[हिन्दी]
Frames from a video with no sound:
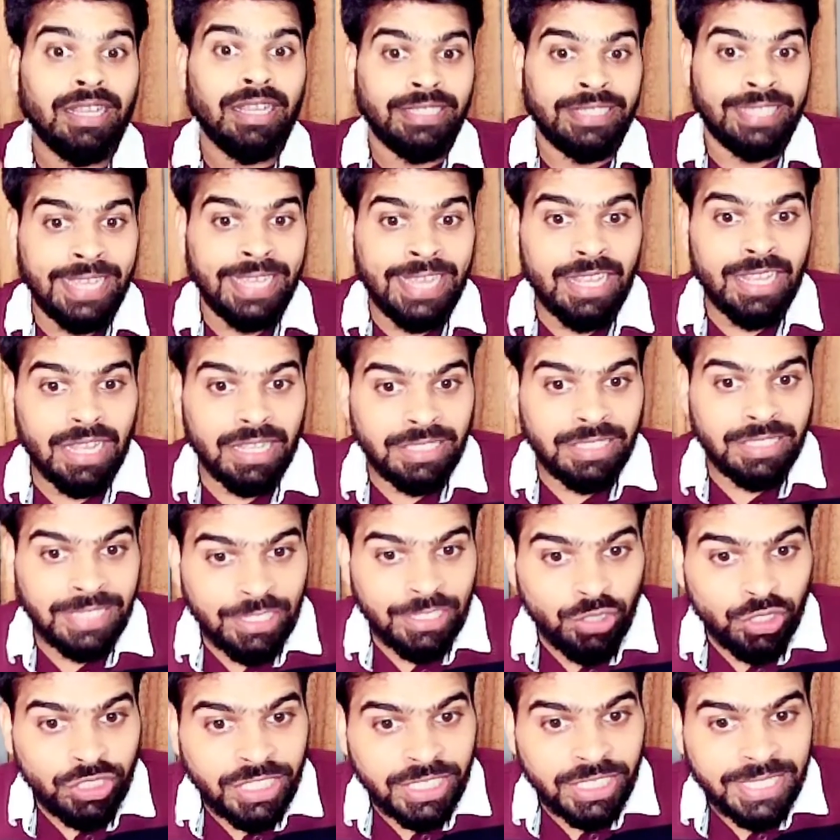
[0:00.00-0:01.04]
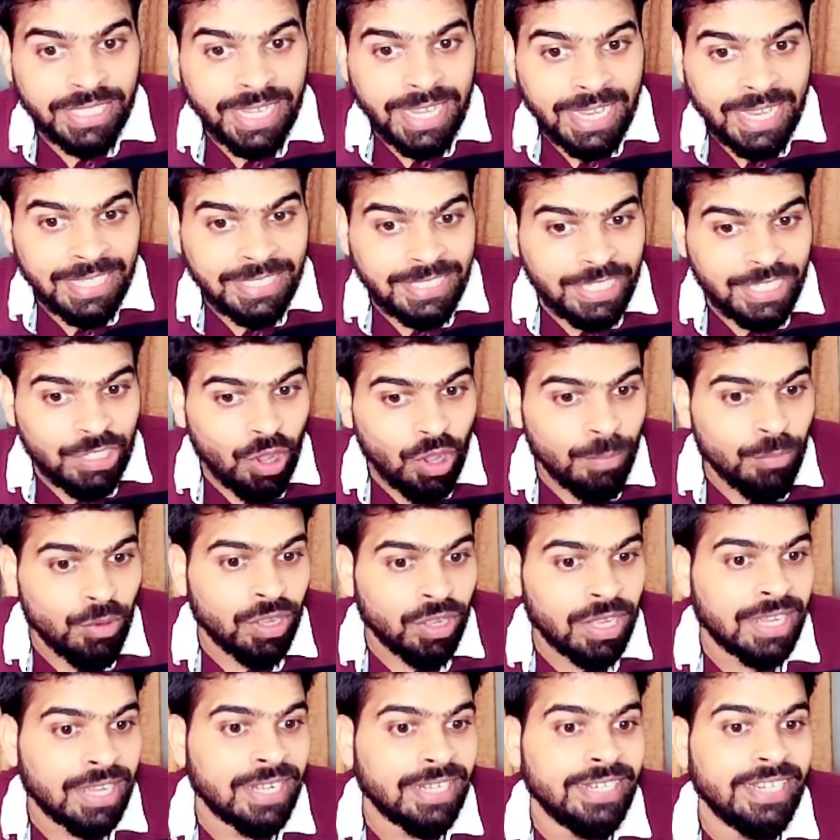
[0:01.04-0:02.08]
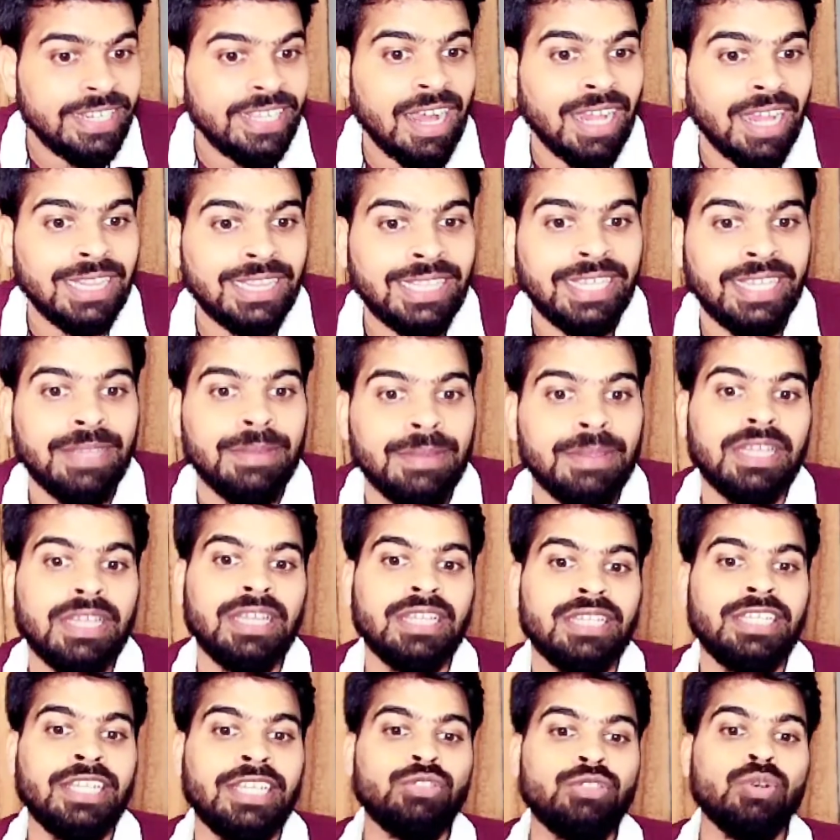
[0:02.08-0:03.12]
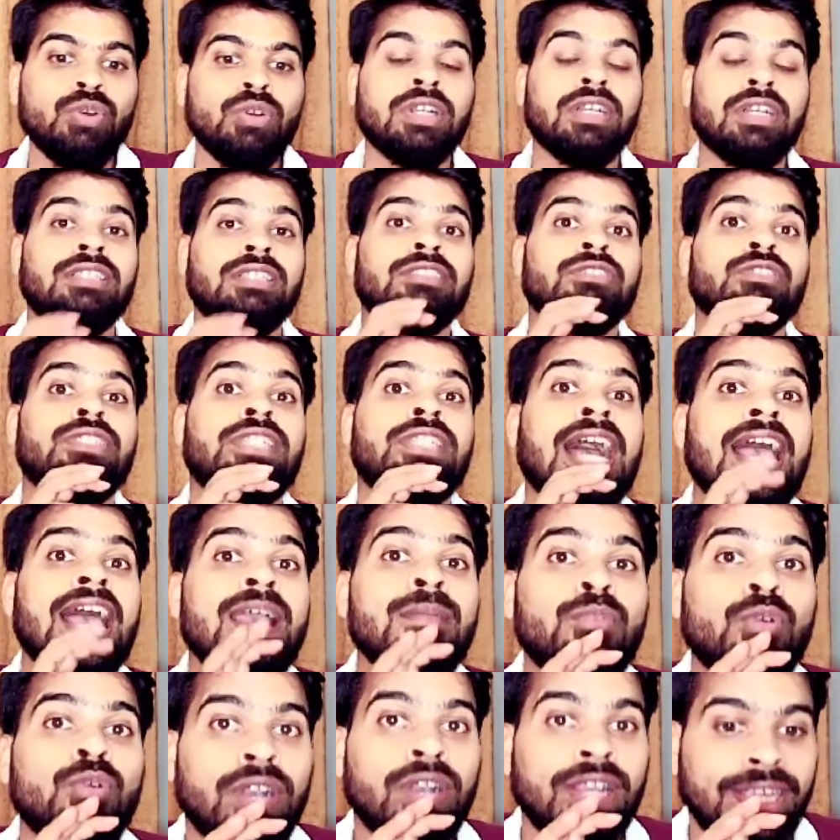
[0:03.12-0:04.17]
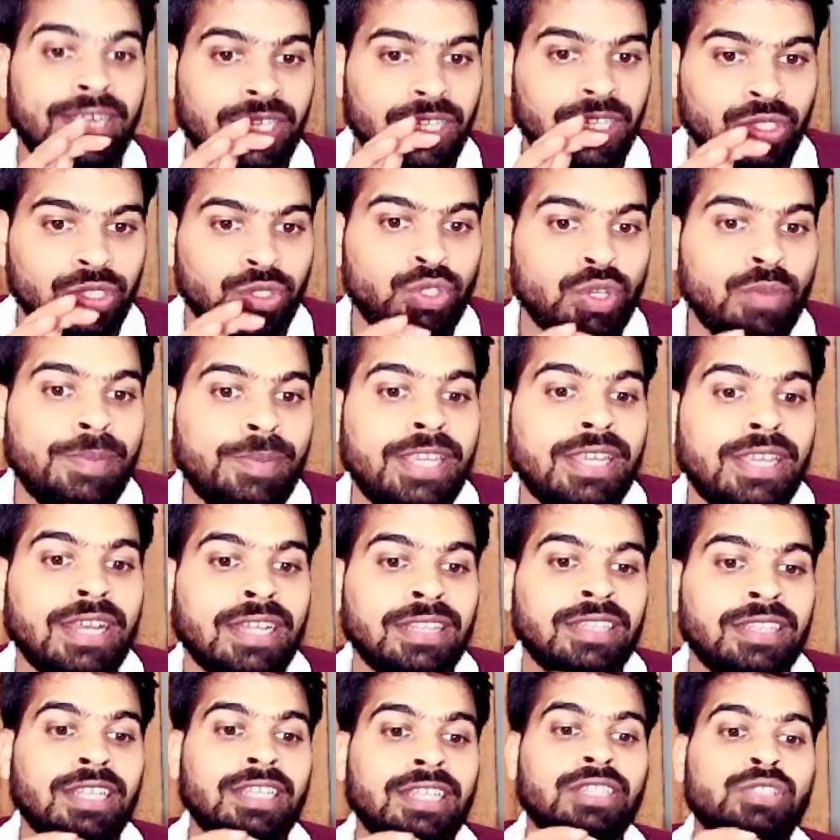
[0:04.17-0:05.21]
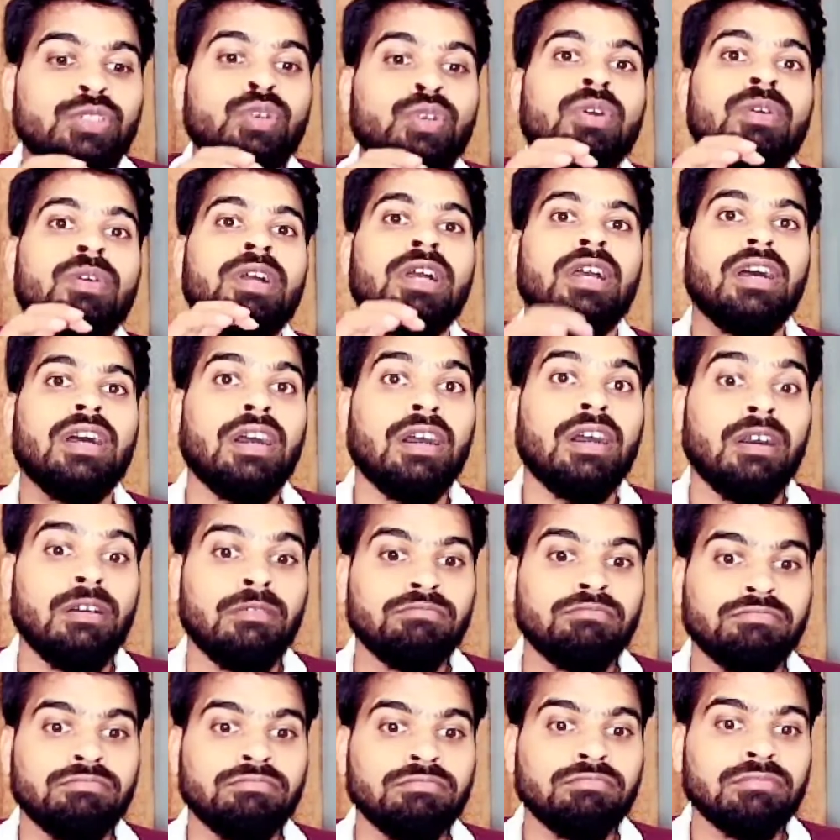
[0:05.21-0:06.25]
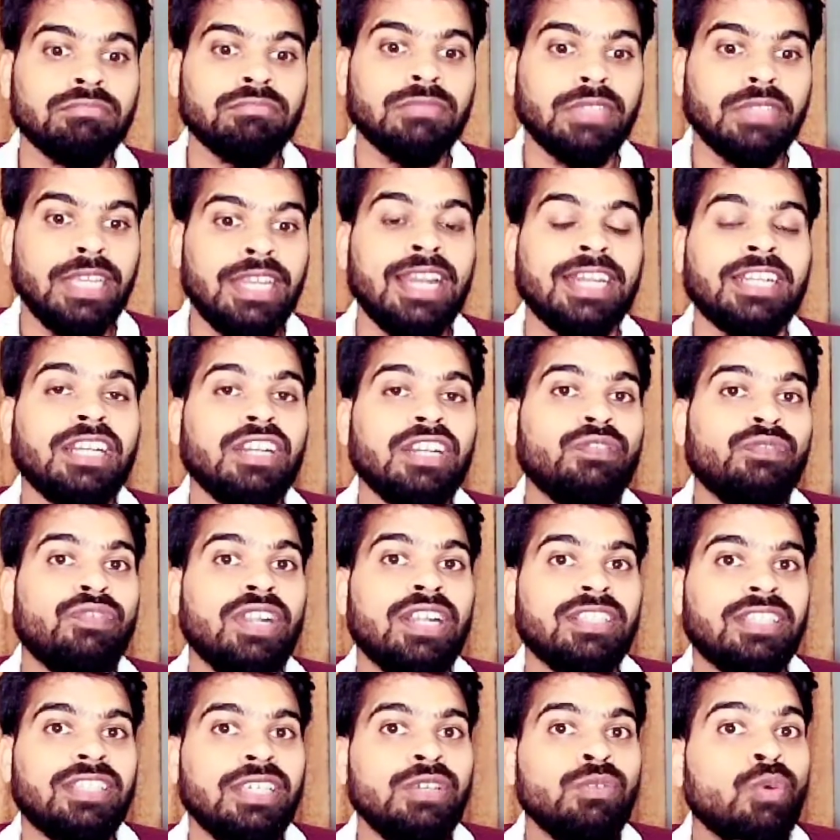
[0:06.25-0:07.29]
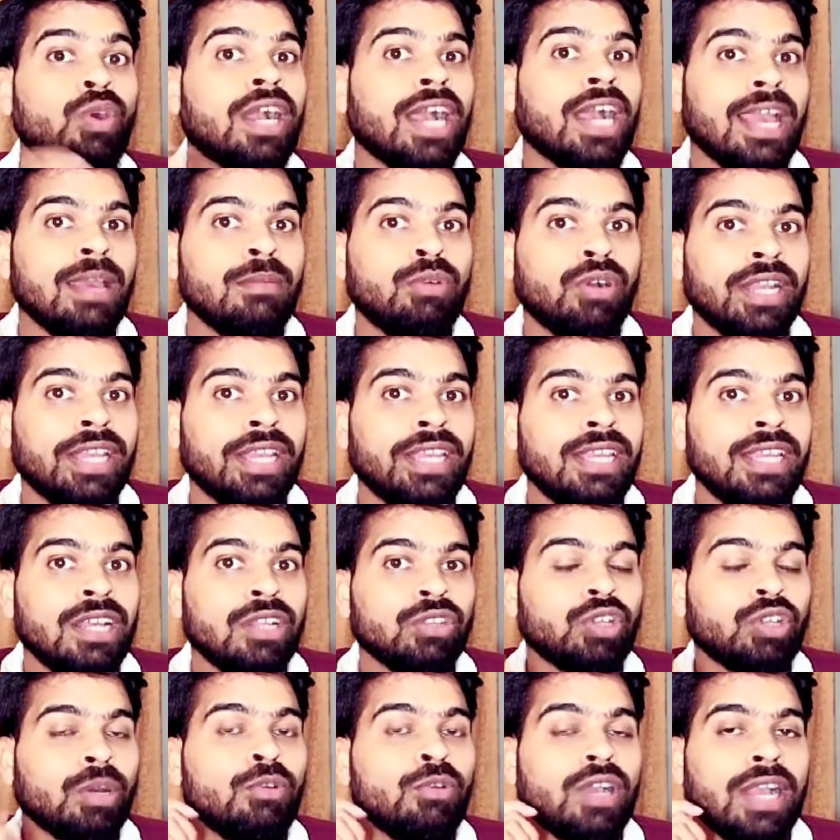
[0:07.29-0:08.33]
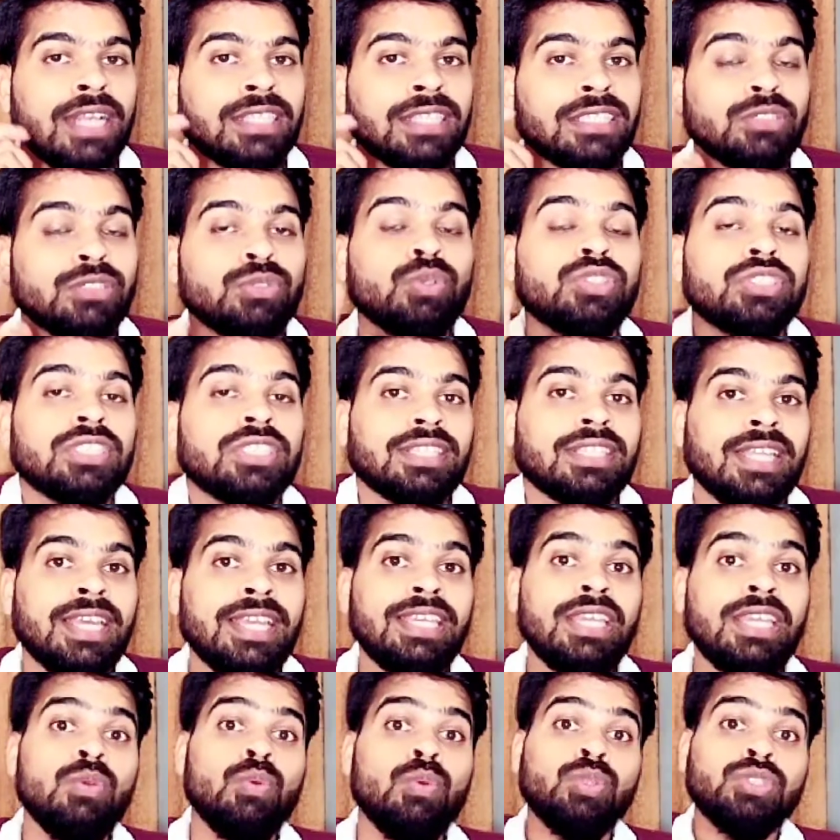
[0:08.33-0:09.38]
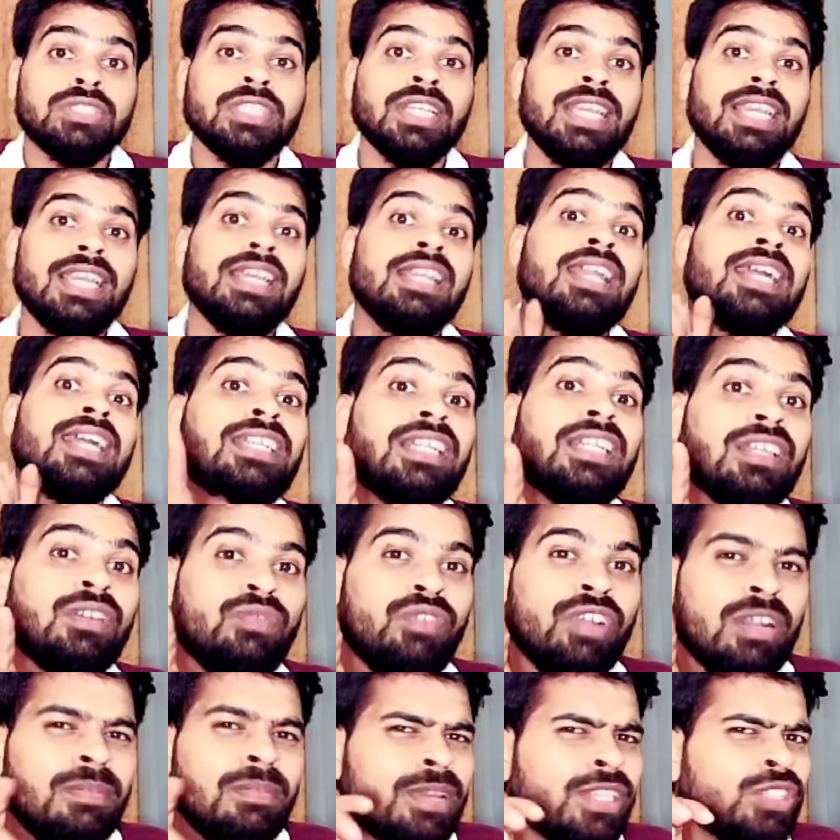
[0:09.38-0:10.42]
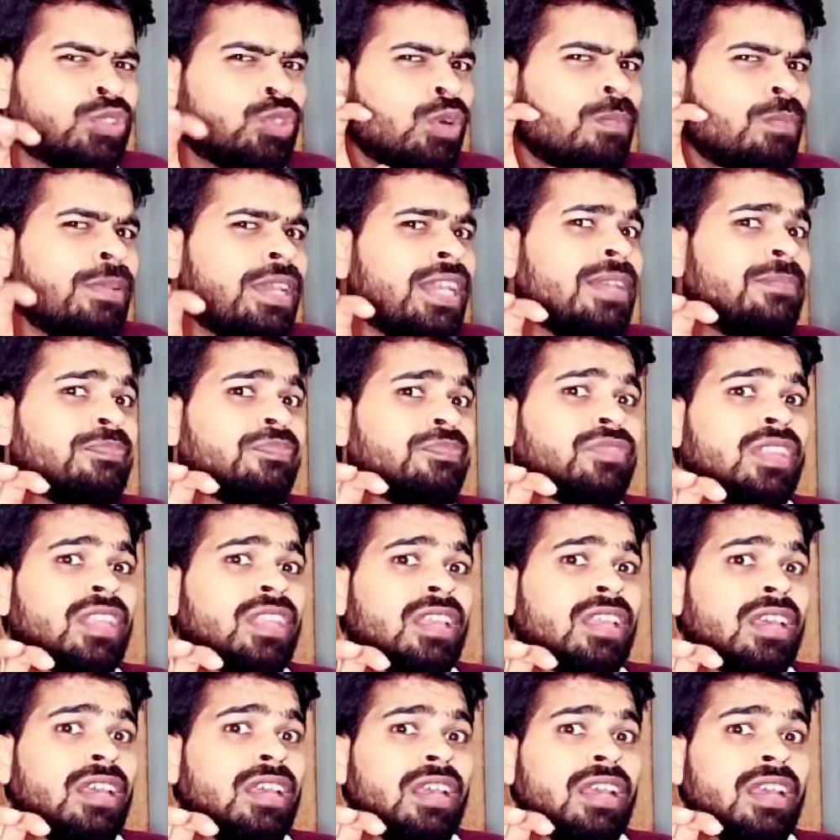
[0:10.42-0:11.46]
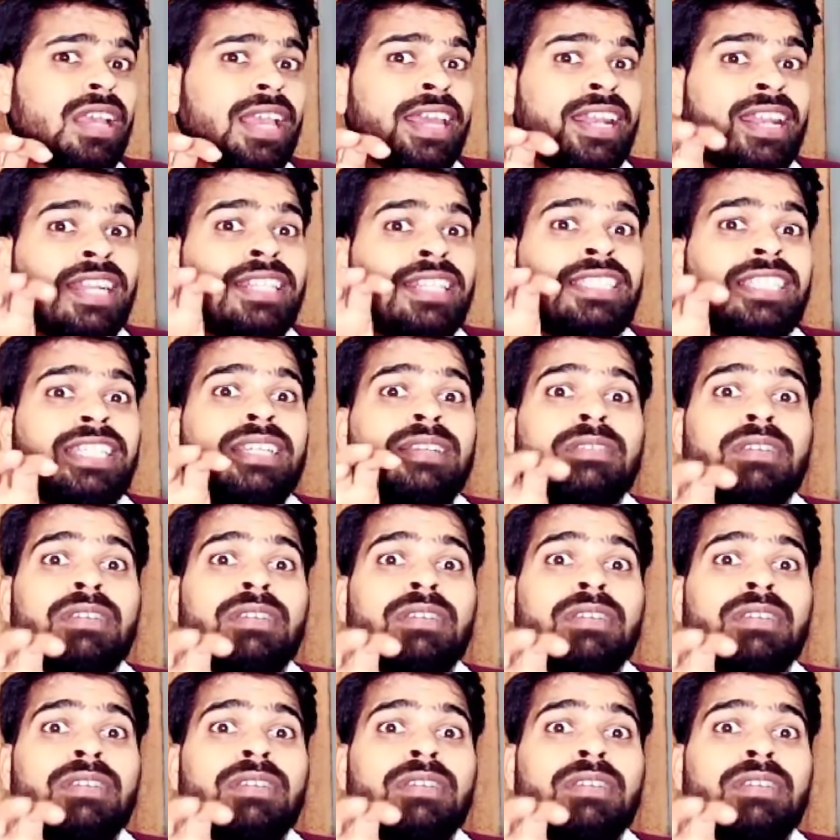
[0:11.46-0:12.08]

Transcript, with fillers: ये ये जो चीज है इसी को हम लोग अगर निकाल दें ये जो गायब हो गई जो भी अंदर की जो इलेक्ट्रिक फील्ड थी वो गायब हो गई तो हम लोग ऐसा सोच सकते हैं कि उस इलेक्ट्रिक फील्ड में जो भी एनर्जी